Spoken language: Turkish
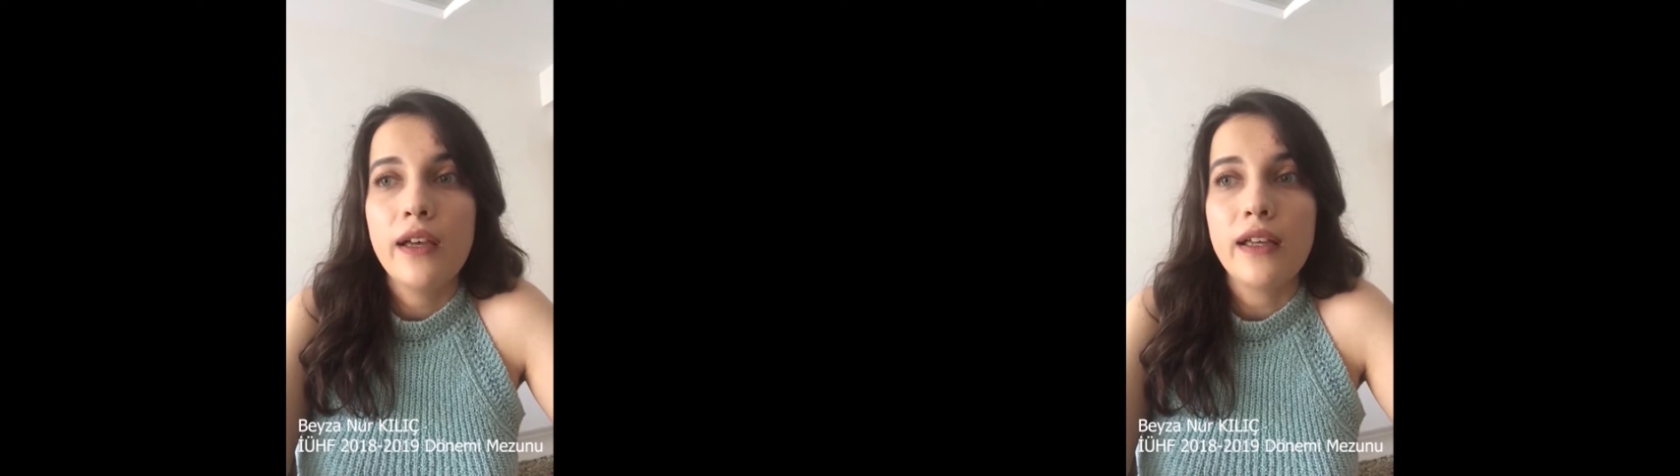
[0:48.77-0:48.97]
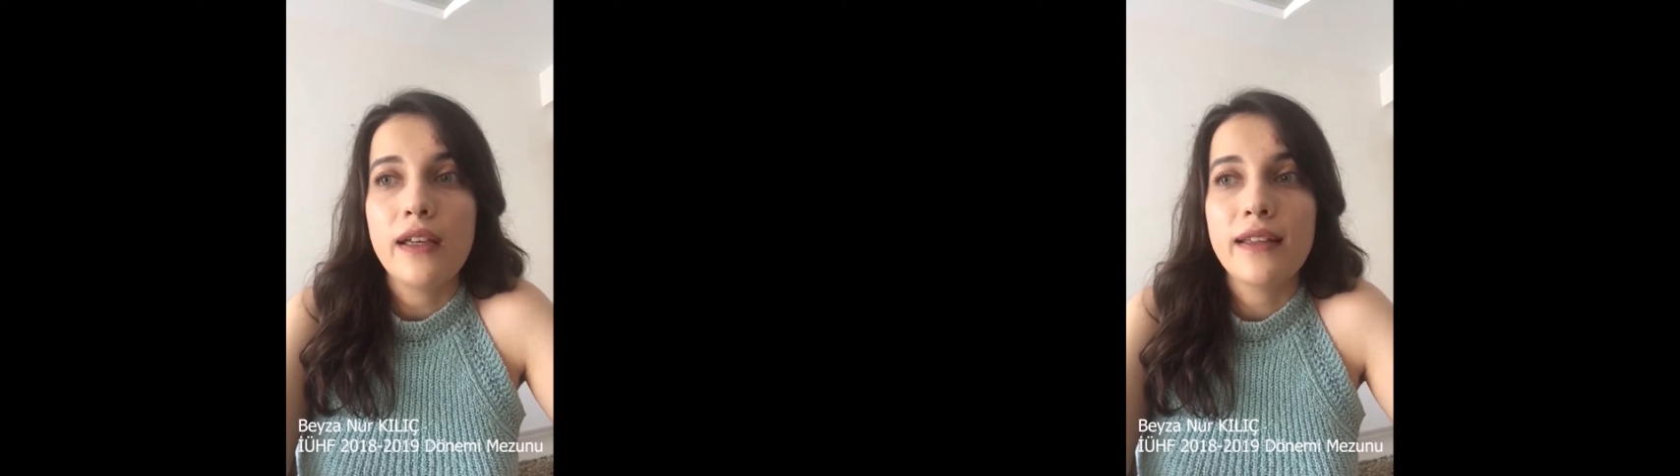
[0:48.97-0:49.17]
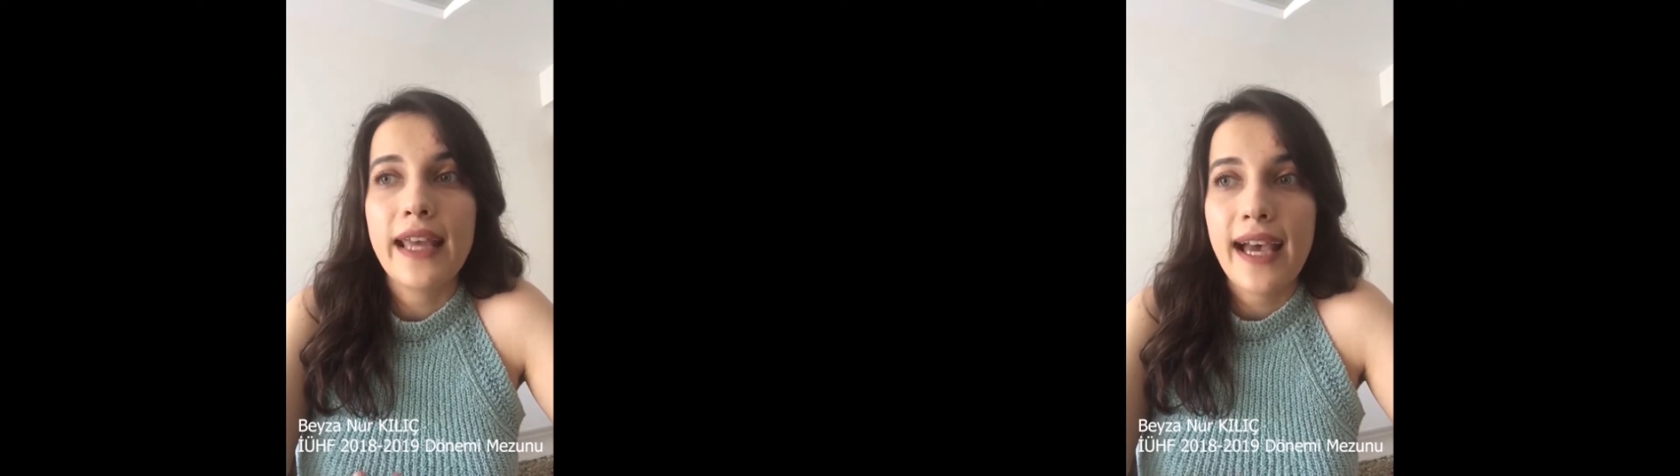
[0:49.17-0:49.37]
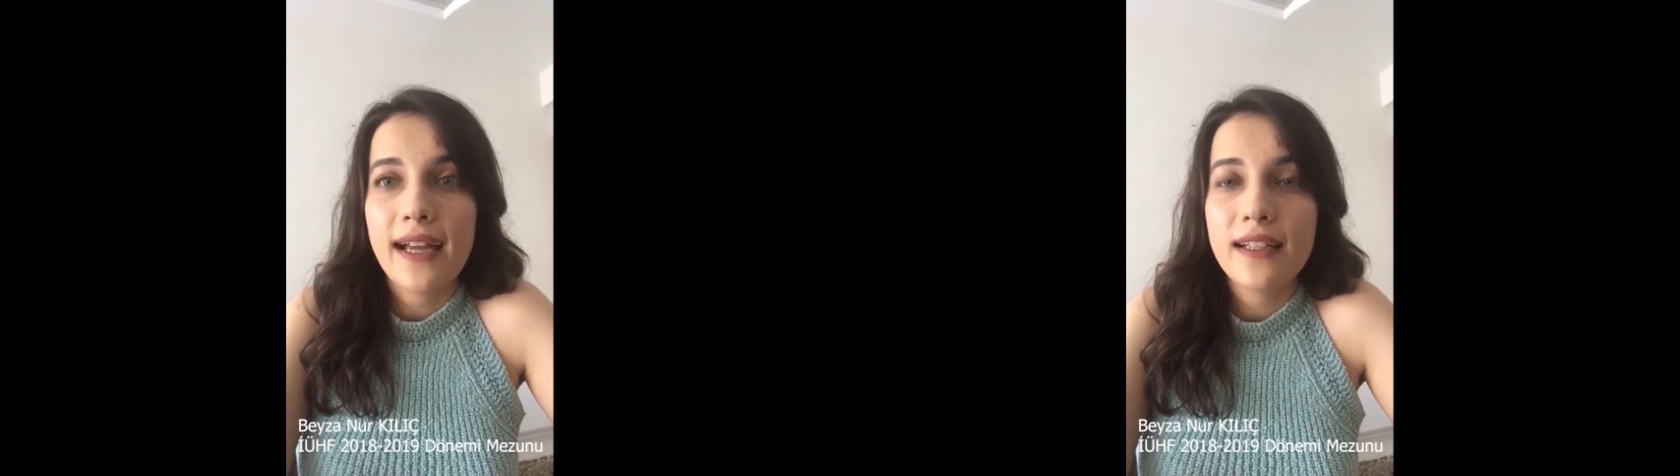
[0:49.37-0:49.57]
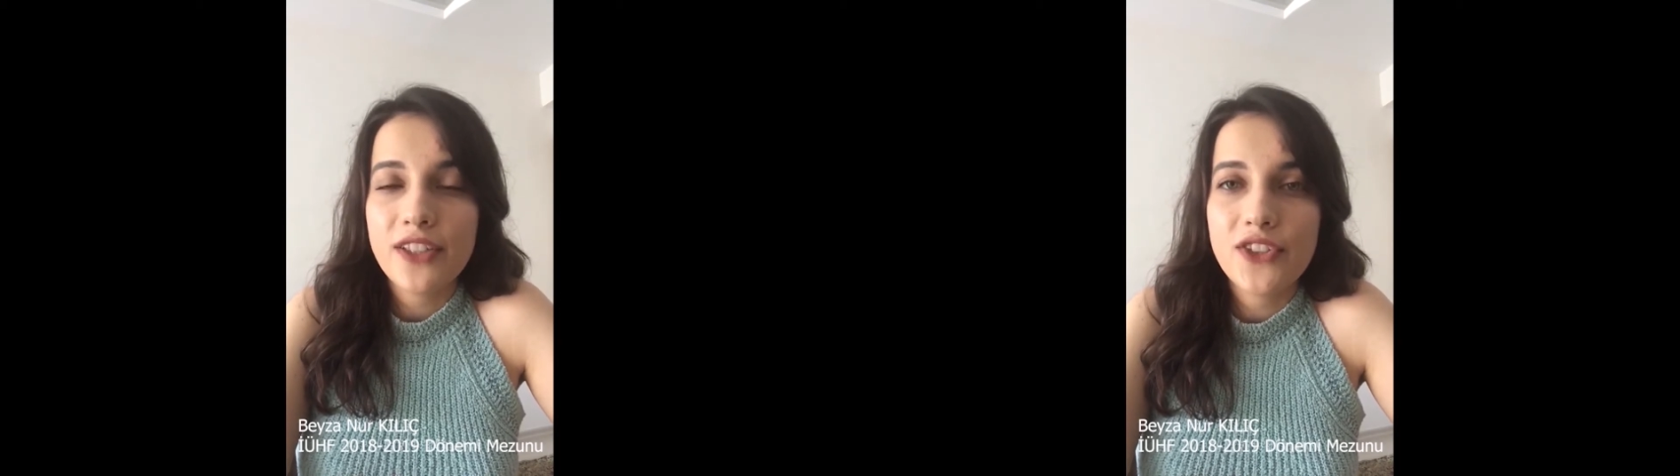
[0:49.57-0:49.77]
e,
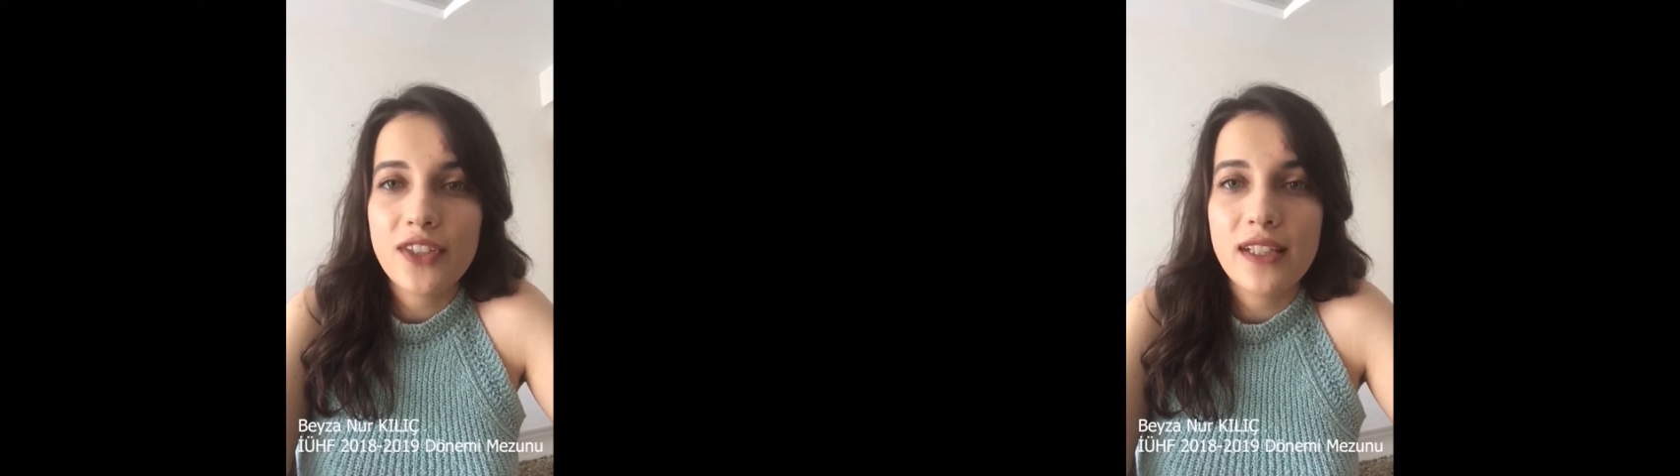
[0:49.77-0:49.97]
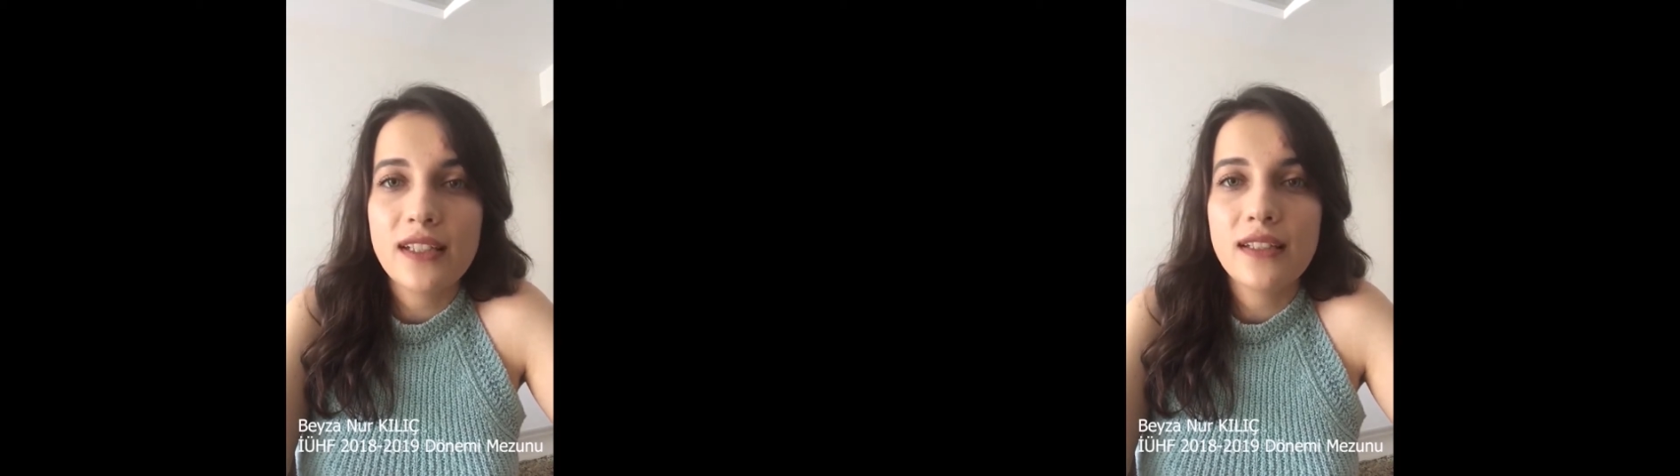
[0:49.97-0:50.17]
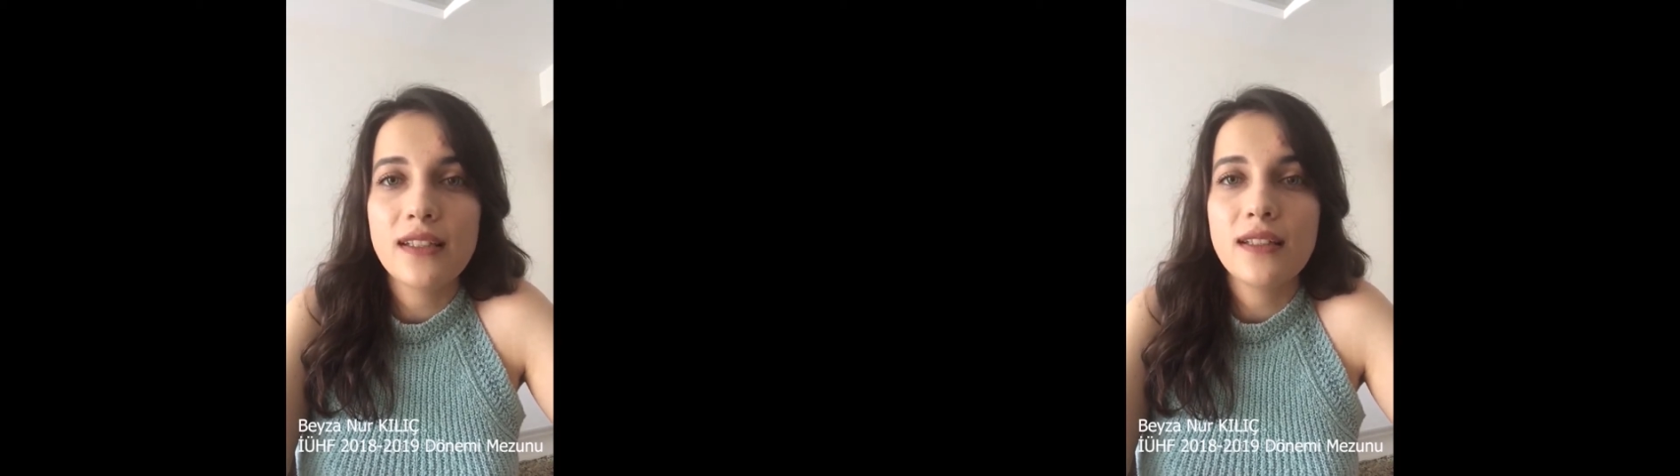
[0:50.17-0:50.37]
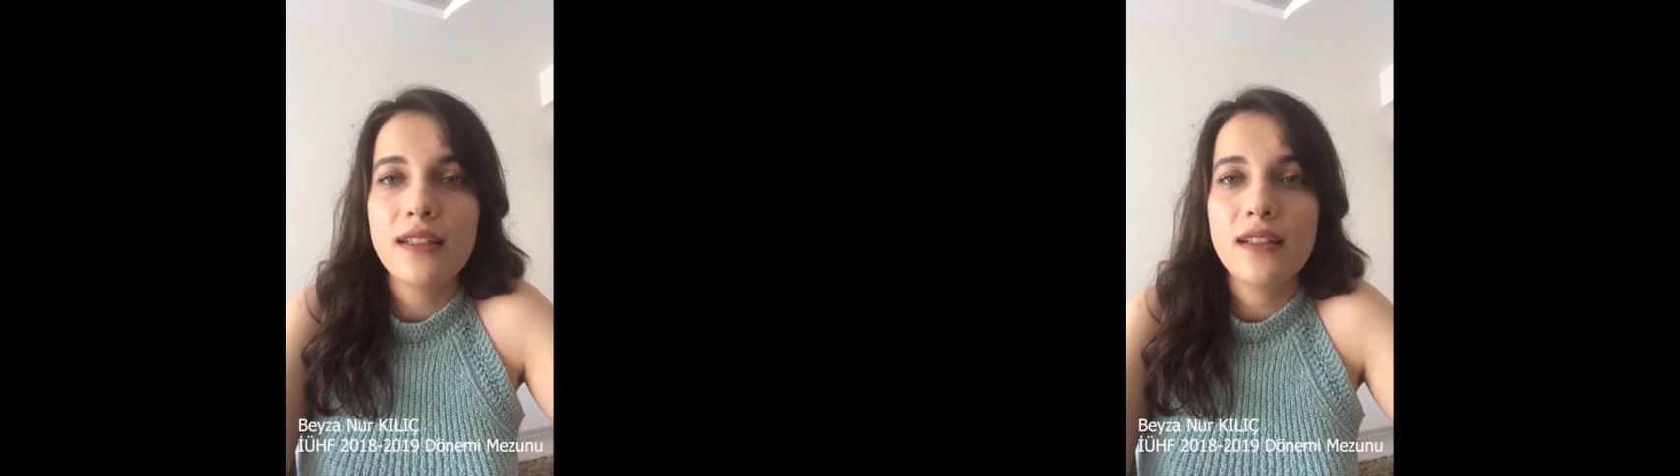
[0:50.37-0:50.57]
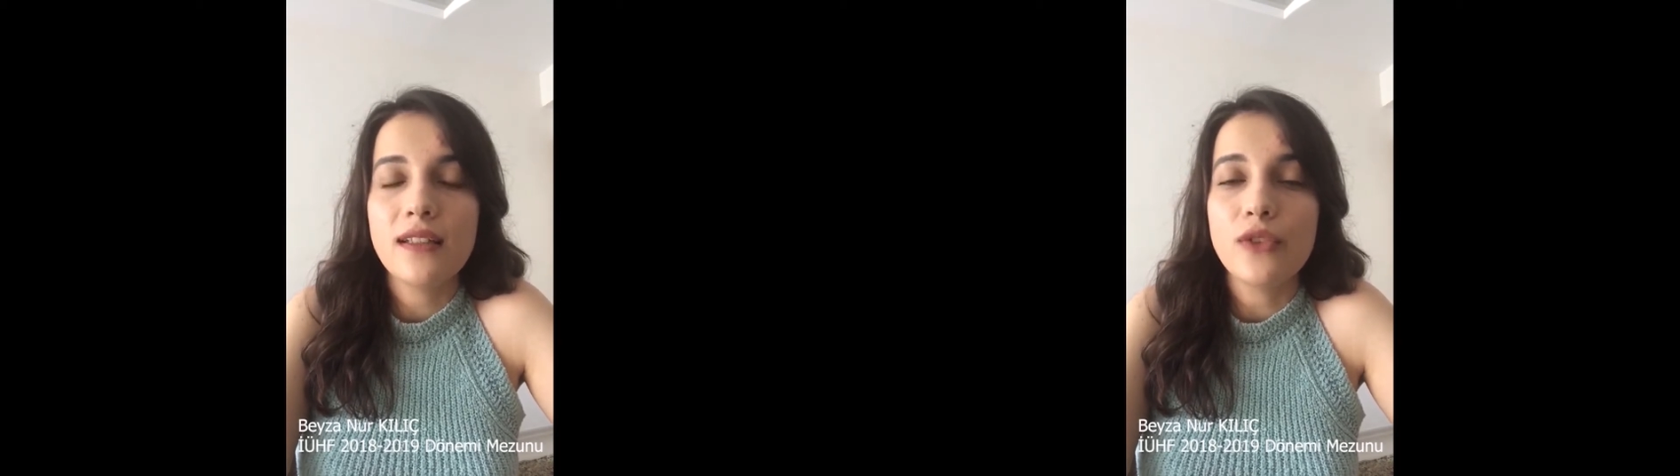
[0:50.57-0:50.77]
değerli kişilerin
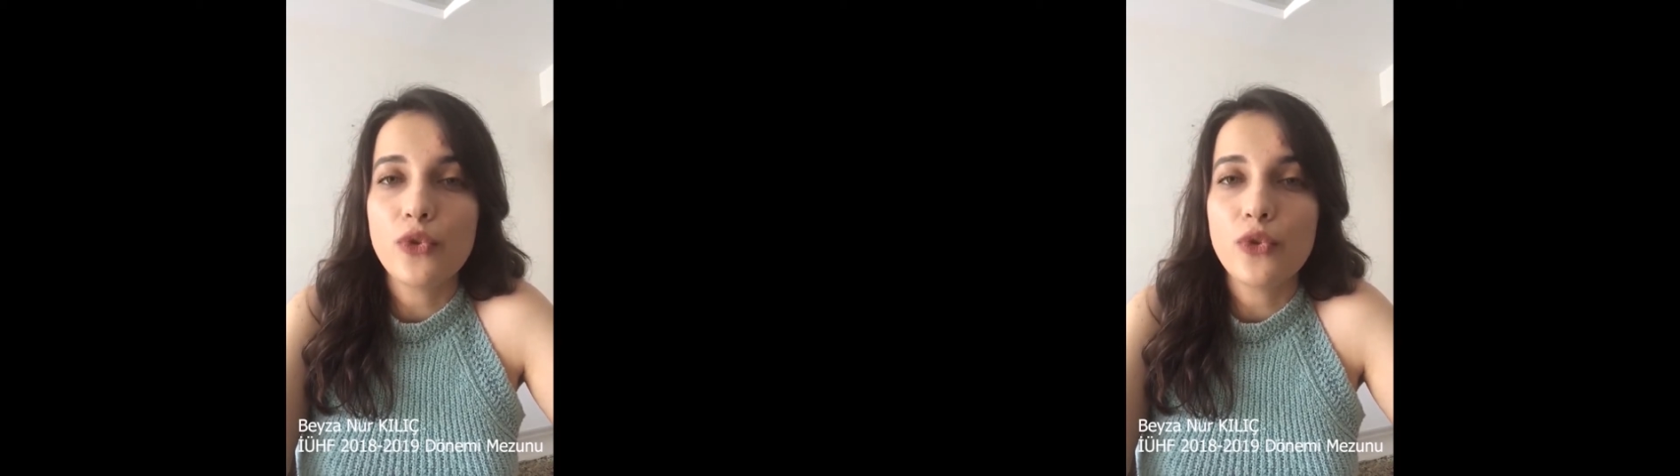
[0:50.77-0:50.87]
e,